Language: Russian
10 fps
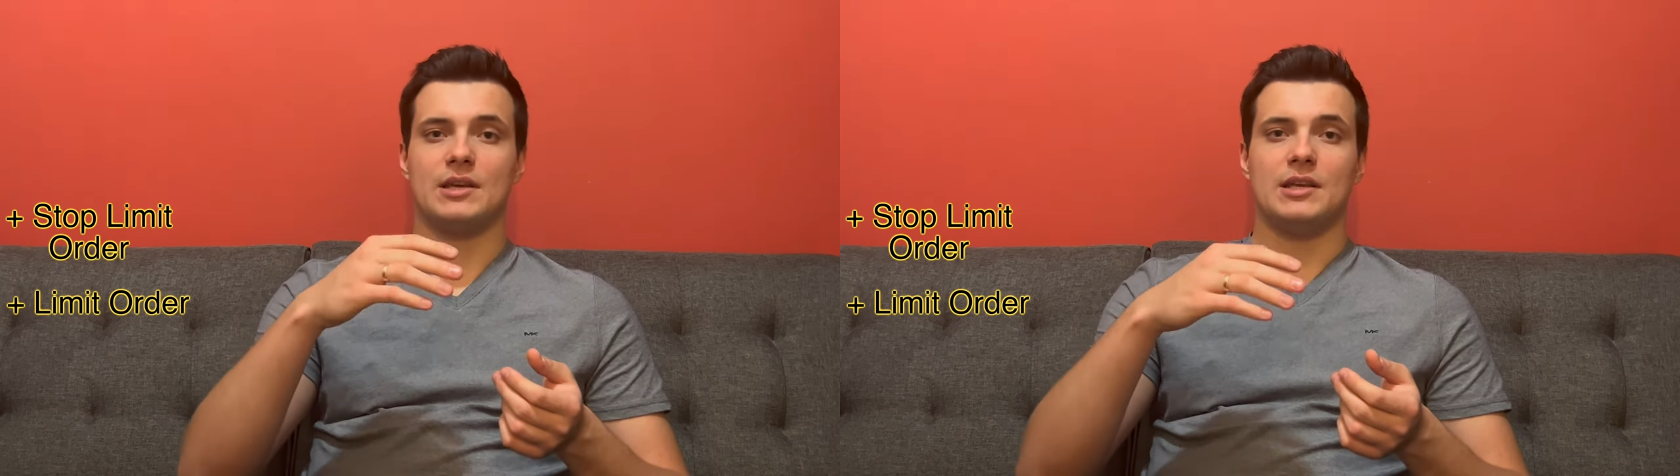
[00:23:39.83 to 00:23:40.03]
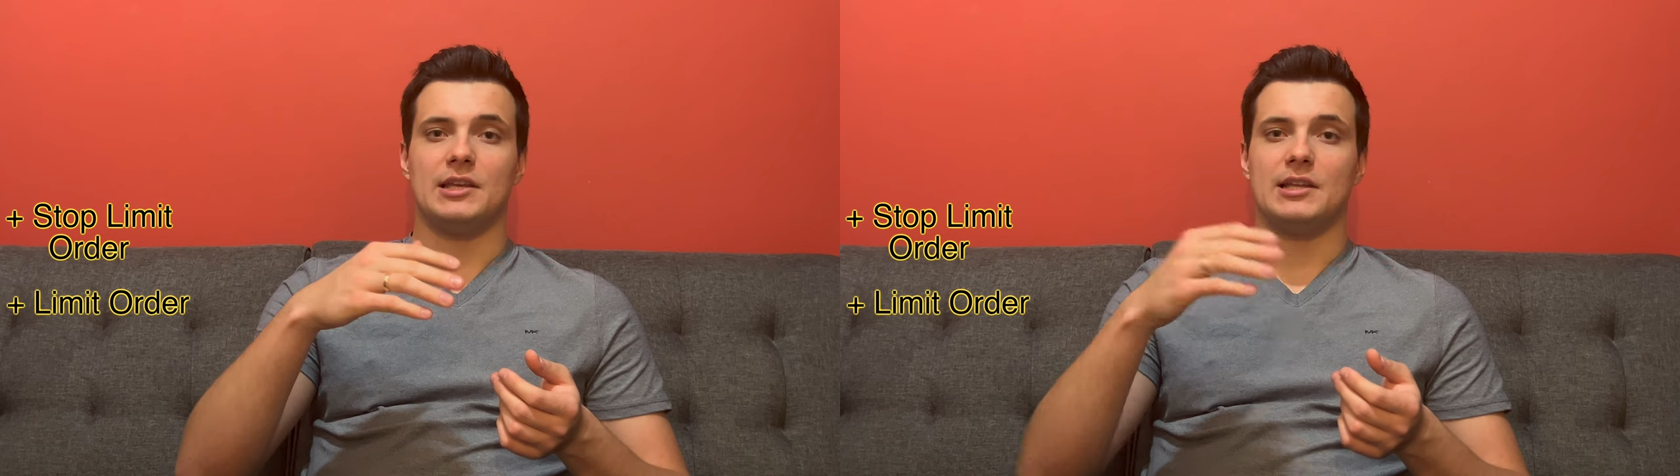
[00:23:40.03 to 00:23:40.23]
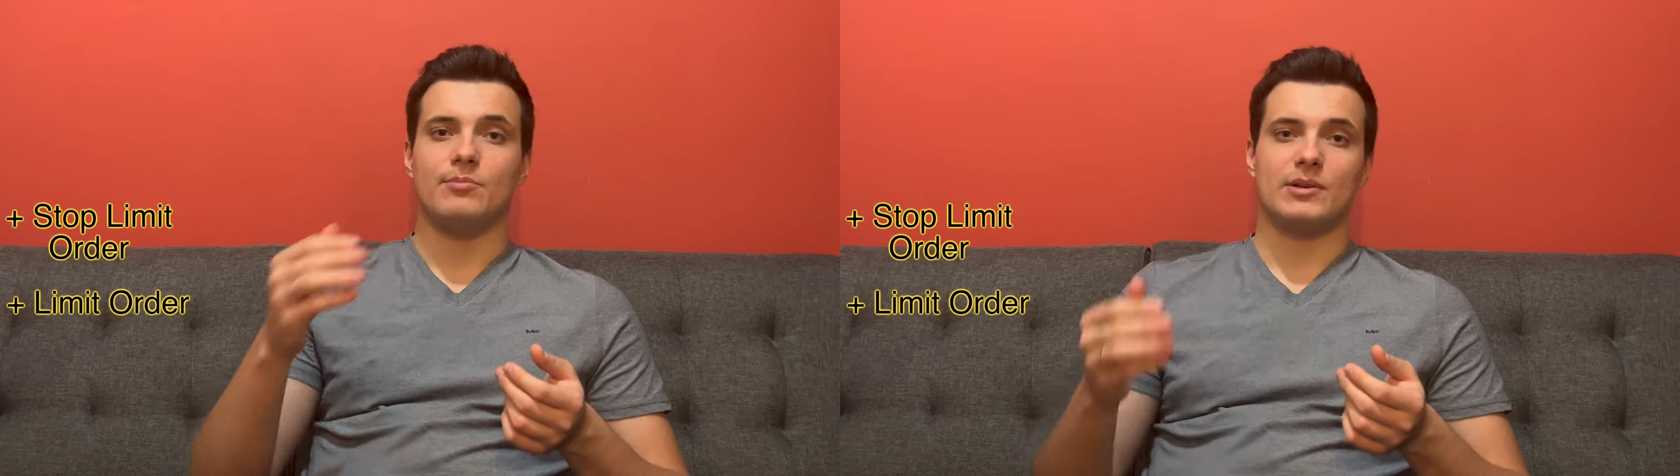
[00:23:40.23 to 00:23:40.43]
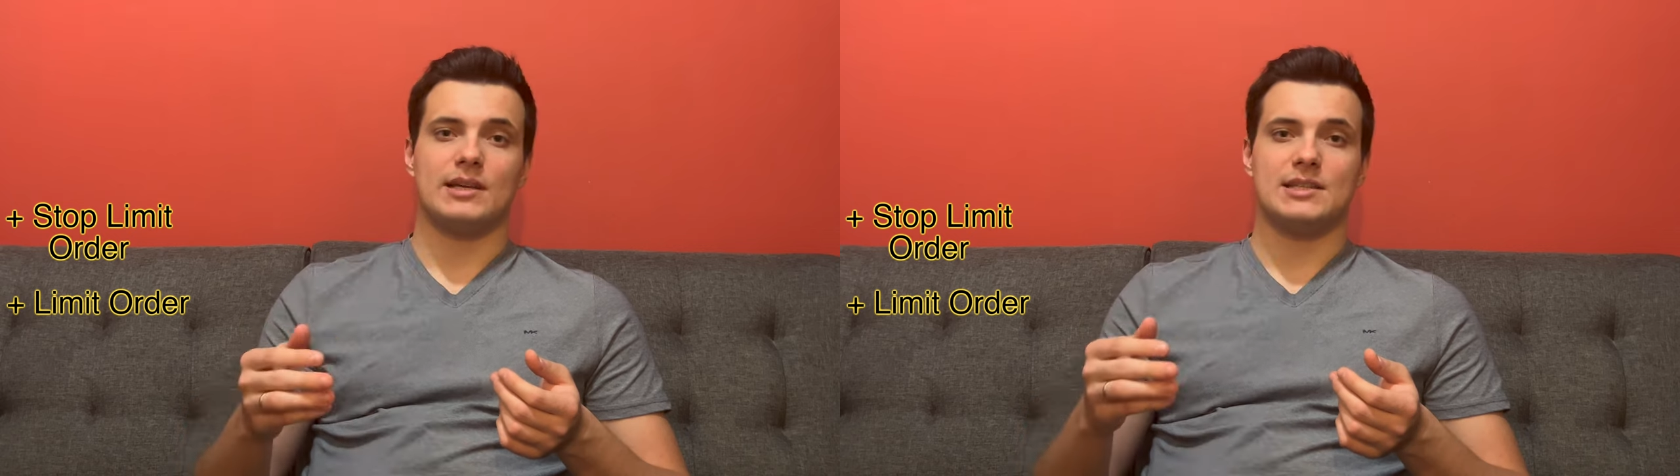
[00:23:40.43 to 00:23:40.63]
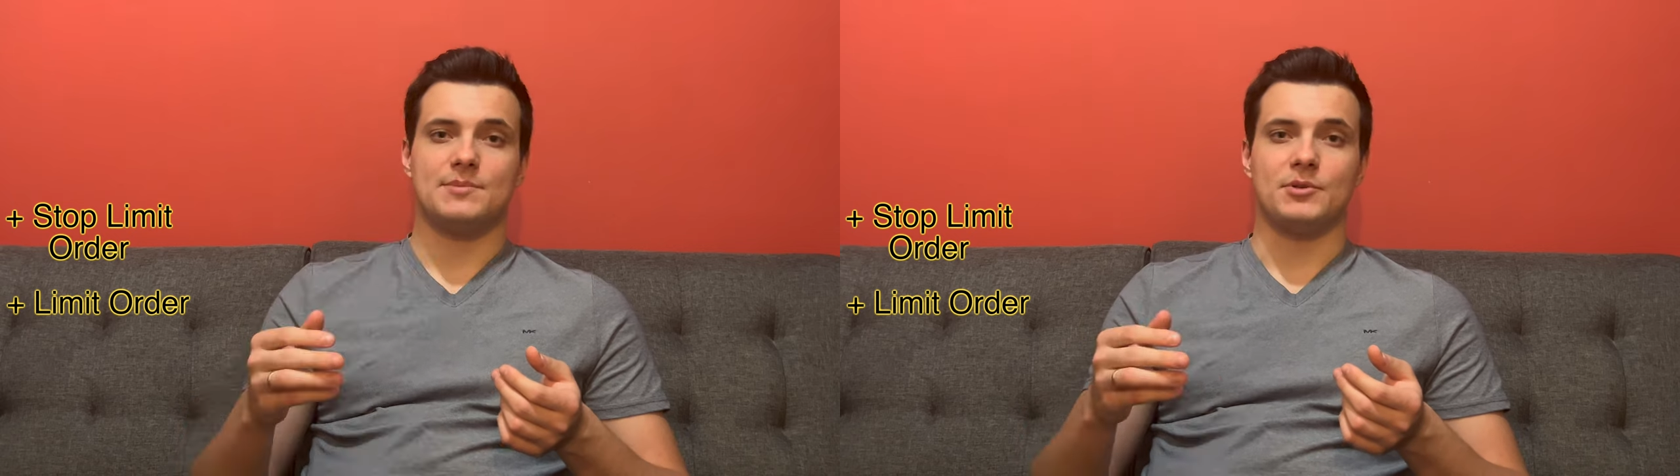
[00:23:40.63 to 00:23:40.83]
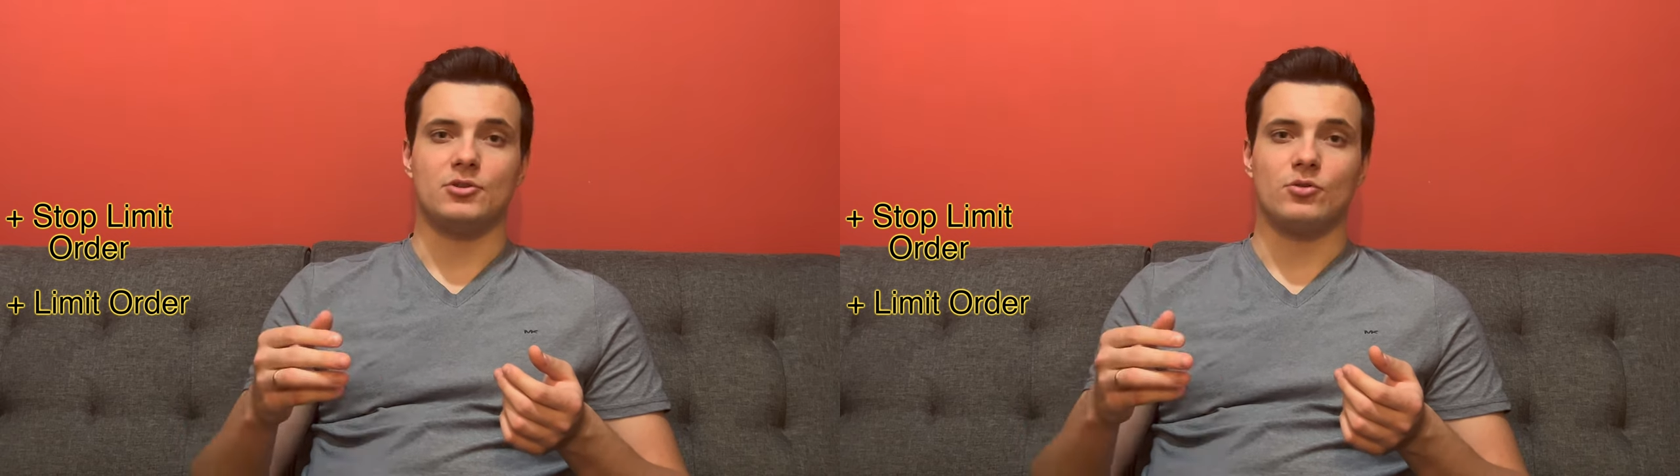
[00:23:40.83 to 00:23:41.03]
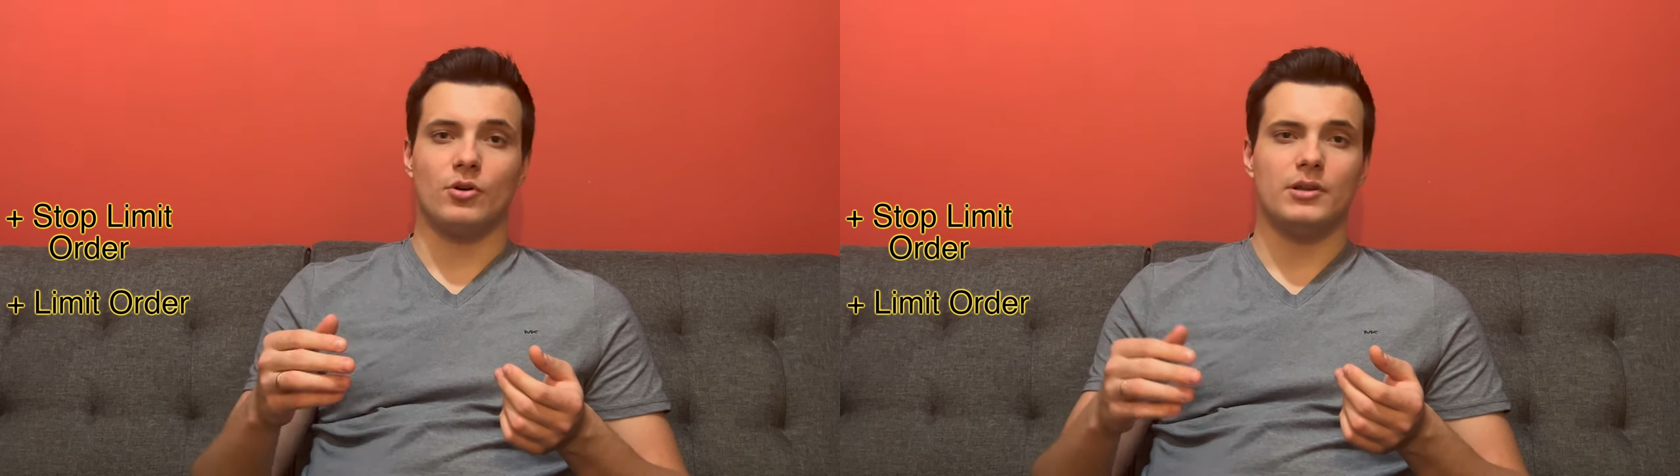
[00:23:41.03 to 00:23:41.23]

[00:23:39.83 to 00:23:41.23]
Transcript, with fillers: или продать биткоин,